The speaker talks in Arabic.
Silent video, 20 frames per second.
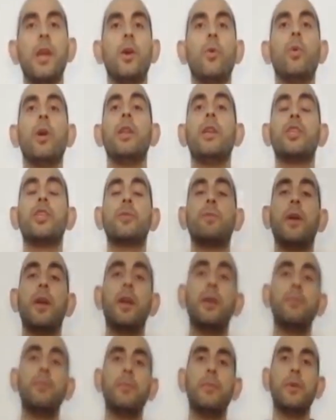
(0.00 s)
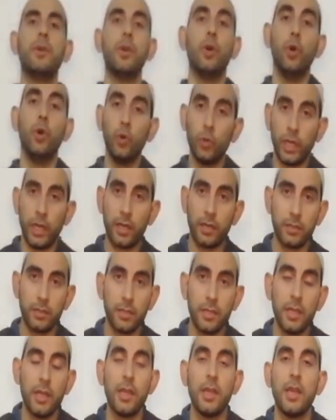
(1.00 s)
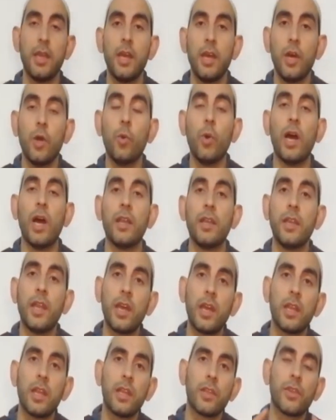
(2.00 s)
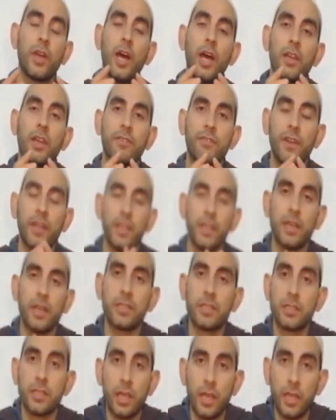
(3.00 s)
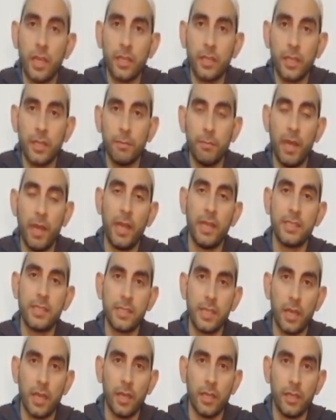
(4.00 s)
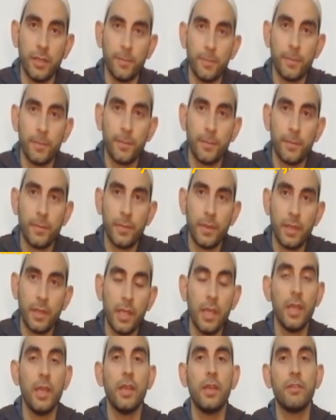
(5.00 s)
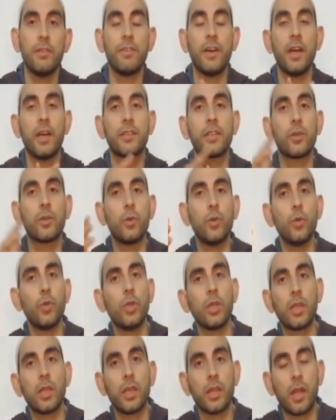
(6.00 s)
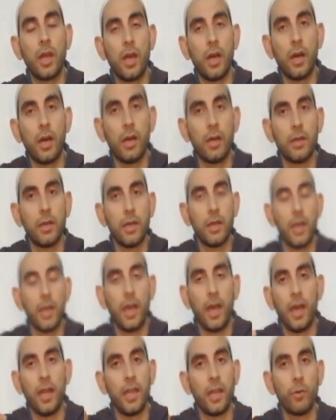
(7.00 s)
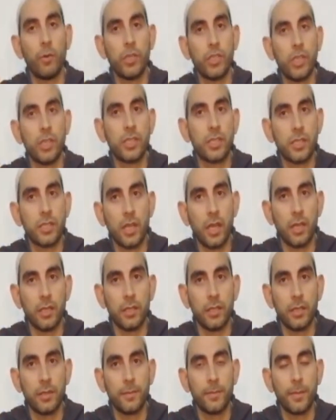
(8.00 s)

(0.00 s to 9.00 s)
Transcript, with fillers: والإشمام هنا هو أن نخلط حرفي الصاد مع الزاي فتكون القراءة على وجه الصاد